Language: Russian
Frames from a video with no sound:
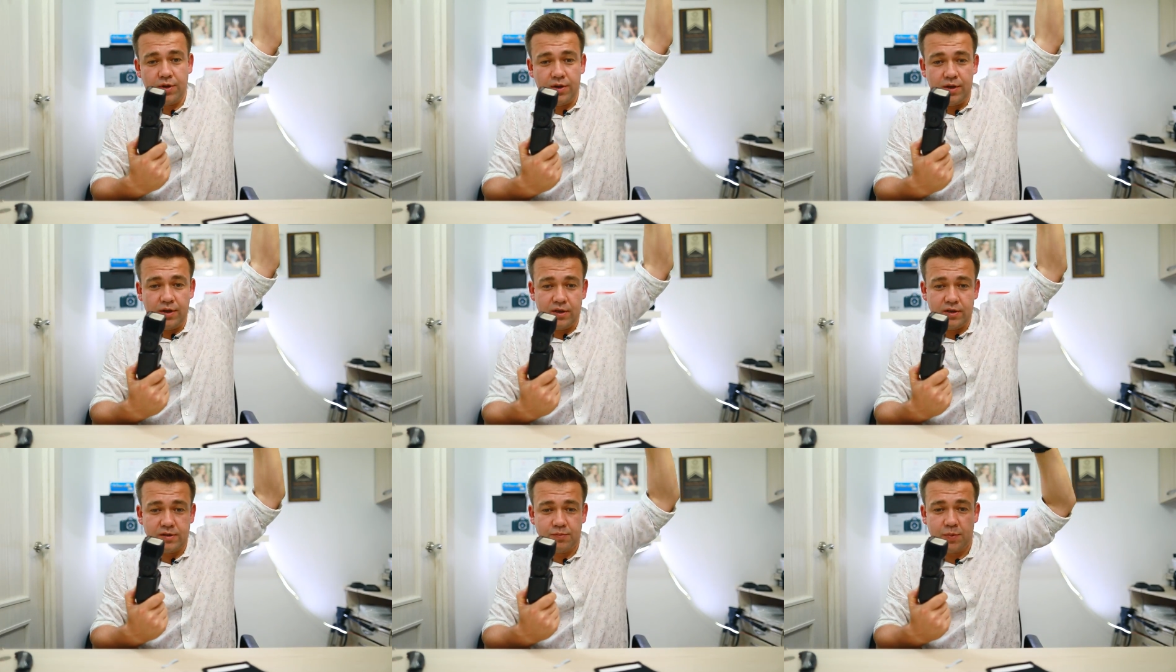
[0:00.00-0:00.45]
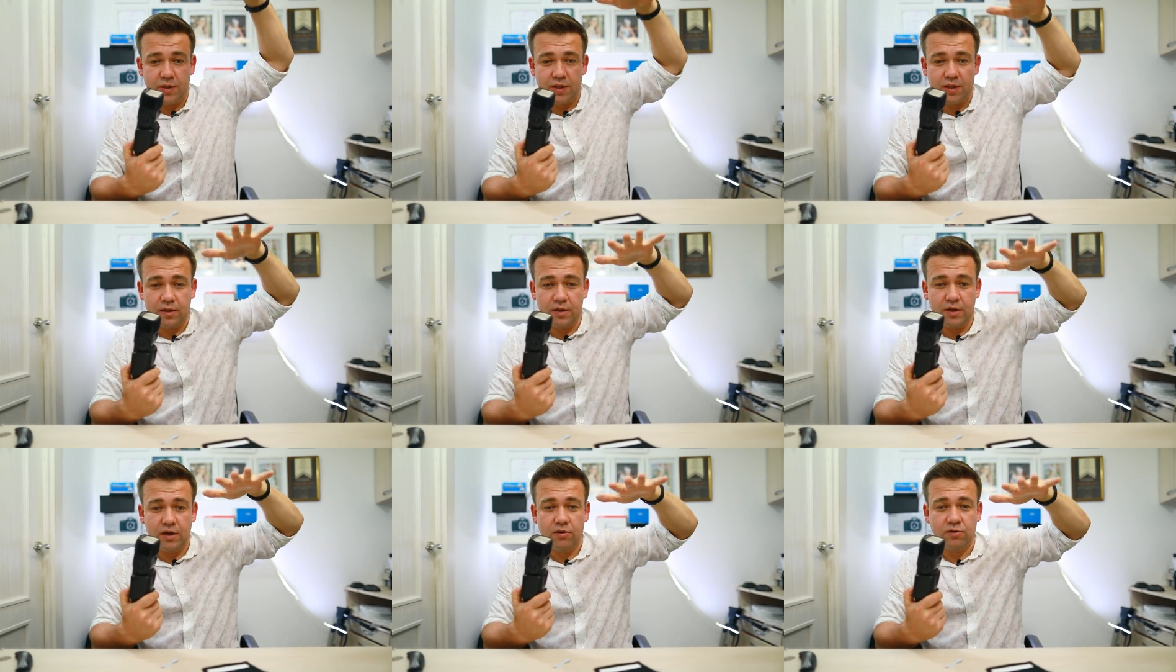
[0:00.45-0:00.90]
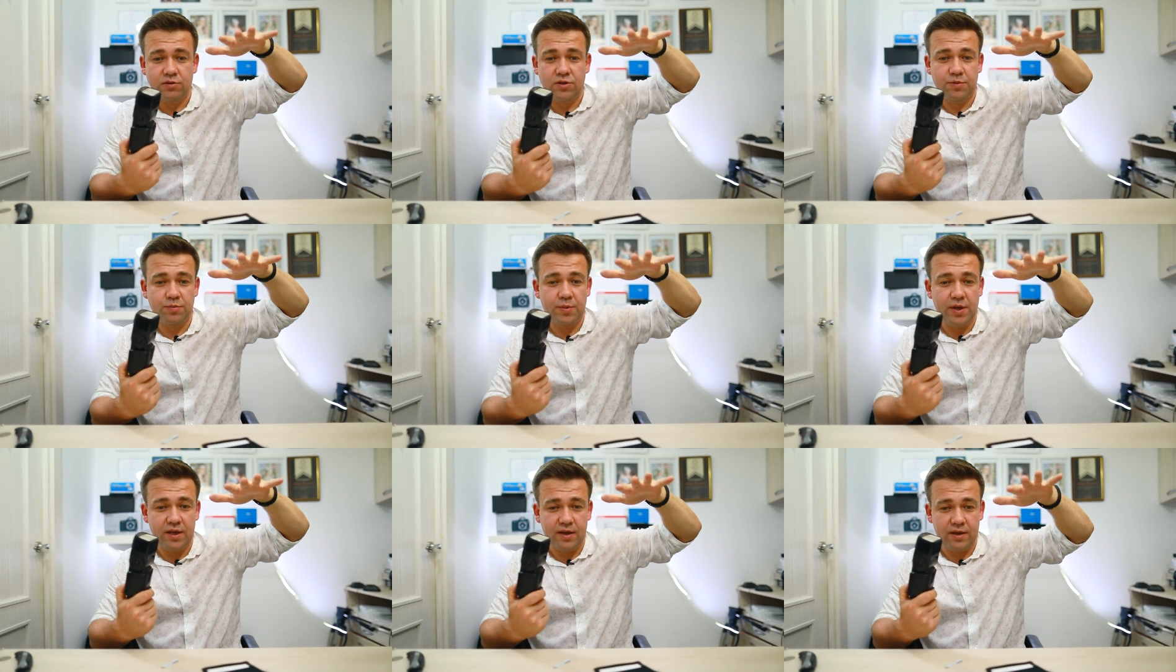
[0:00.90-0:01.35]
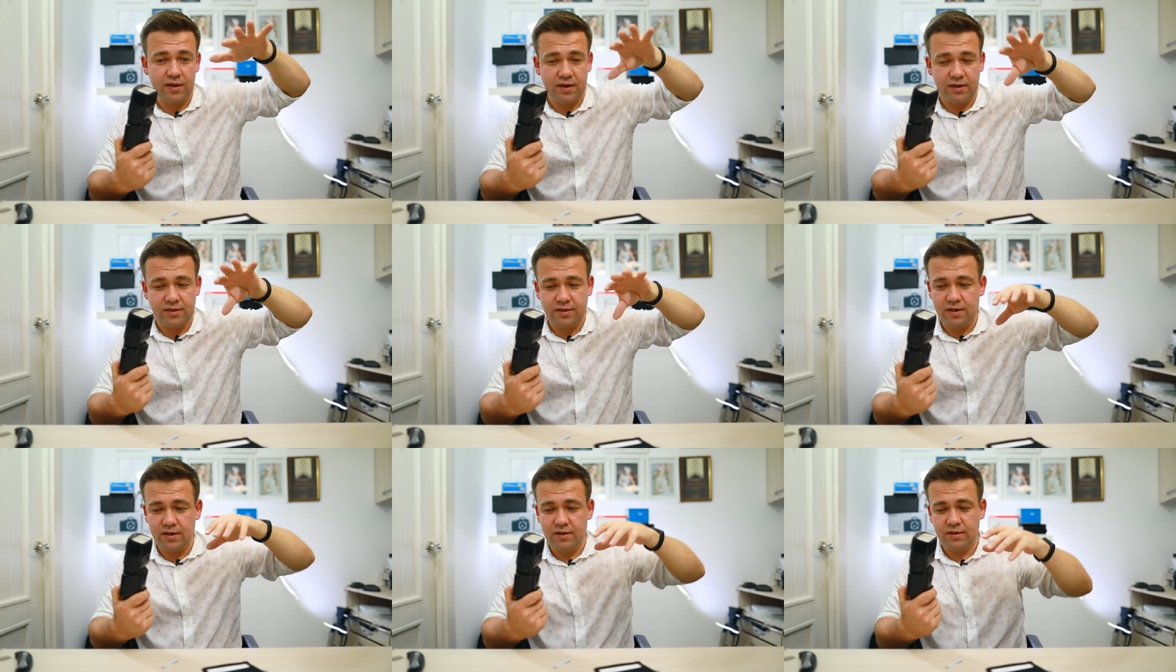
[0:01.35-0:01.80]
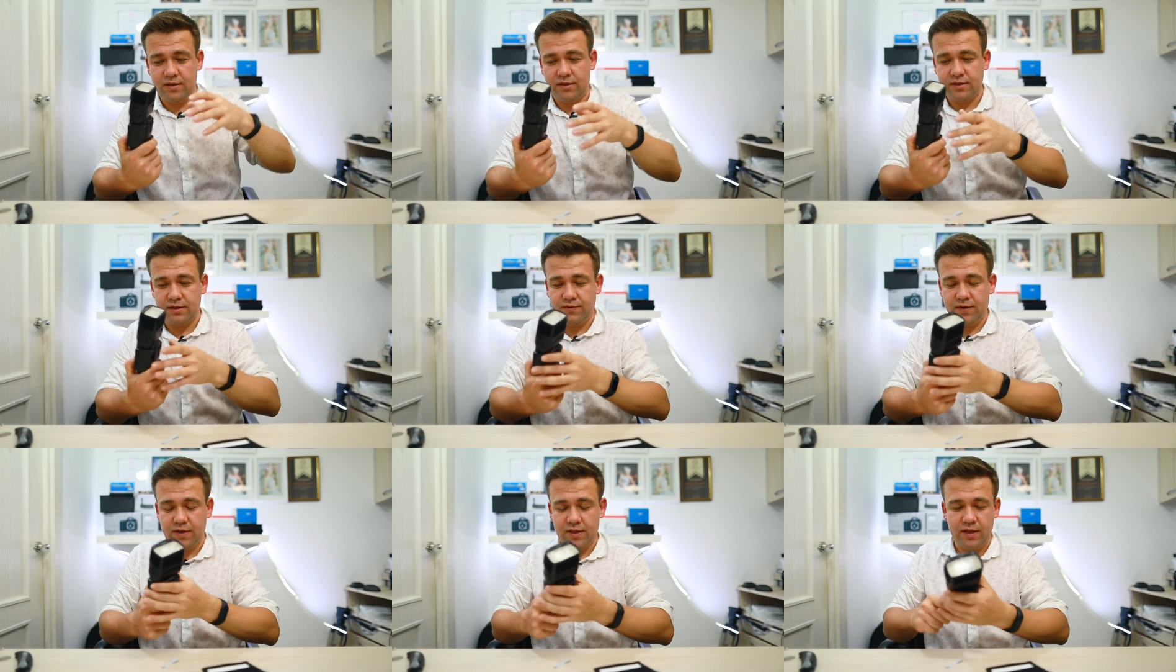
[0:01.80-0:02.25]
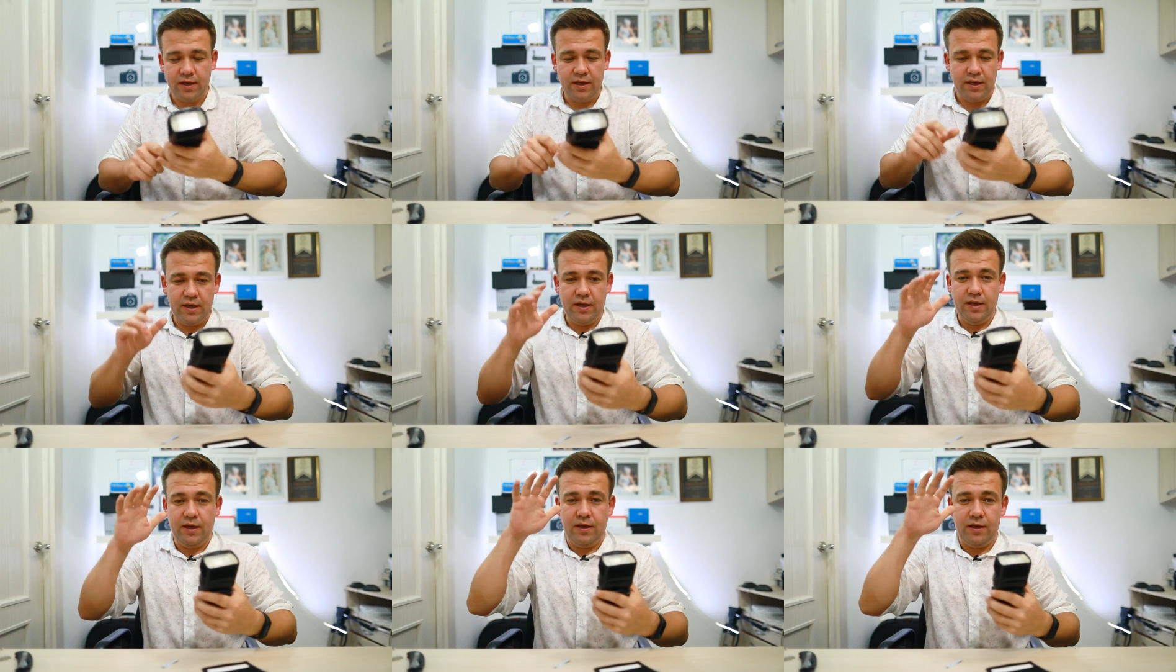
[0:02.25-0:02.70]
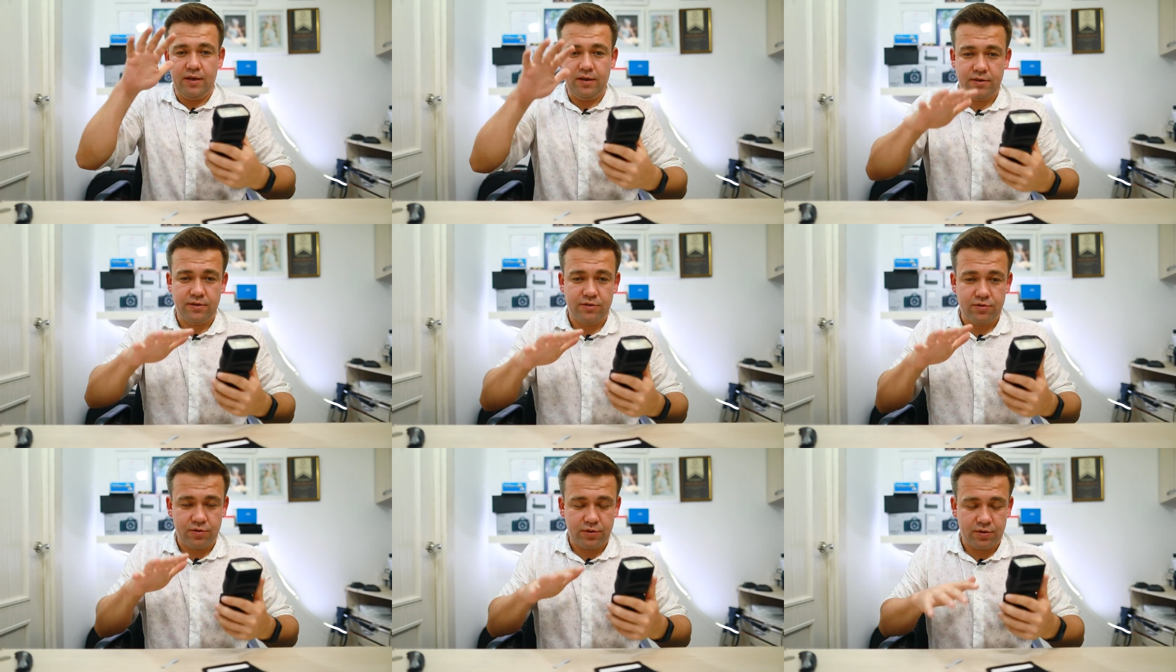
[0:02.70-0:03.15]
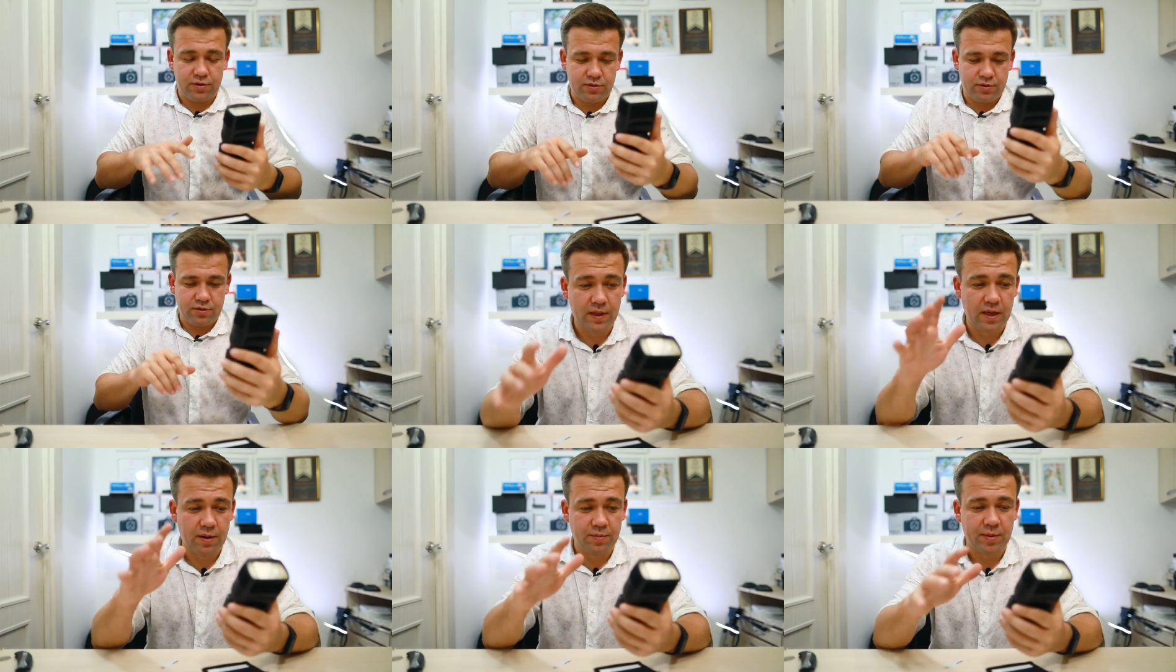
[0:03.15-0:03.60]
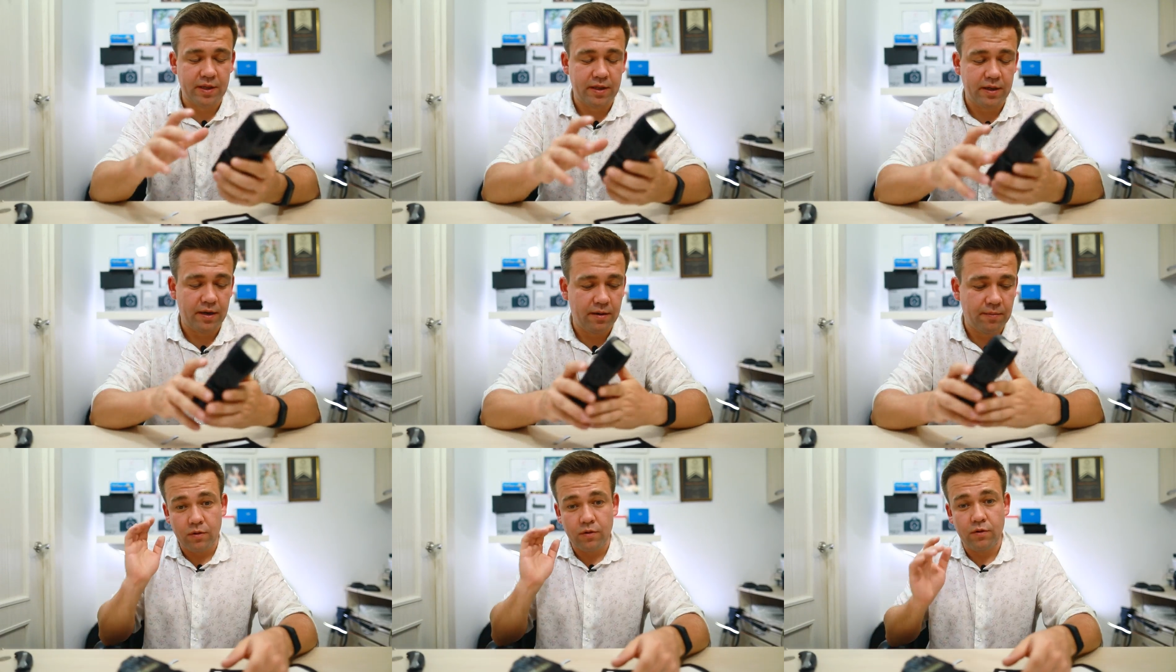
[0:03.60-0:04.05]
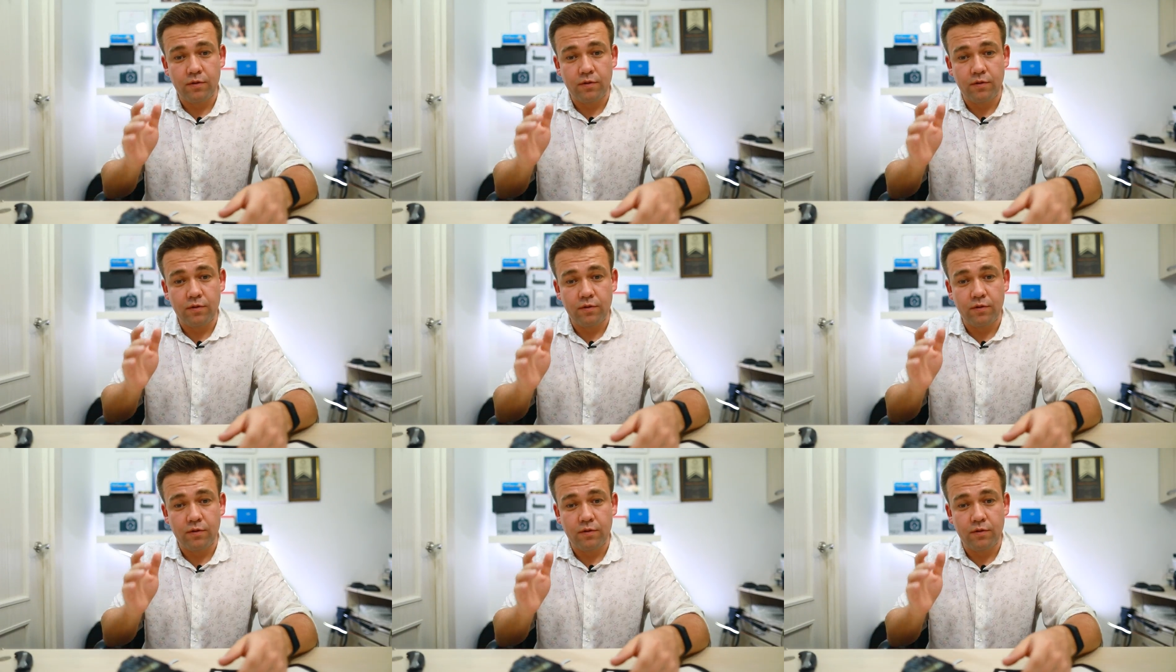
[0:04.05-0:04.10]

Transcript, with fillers: и с потолка уже мягкий рассеянный свет идет на модель.